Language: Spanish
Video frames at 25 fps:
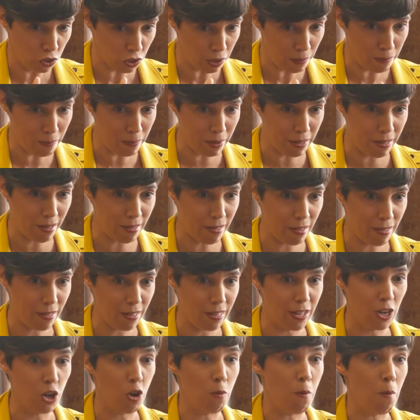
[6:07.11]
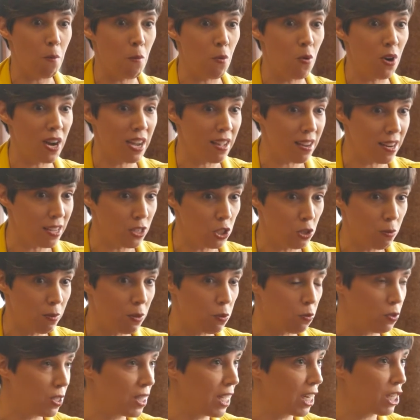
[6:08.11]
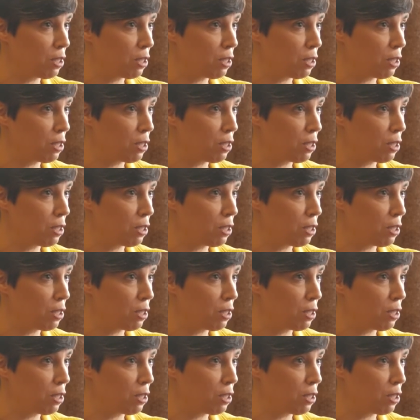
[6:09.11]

impide decidir como mujeres sobre nuestra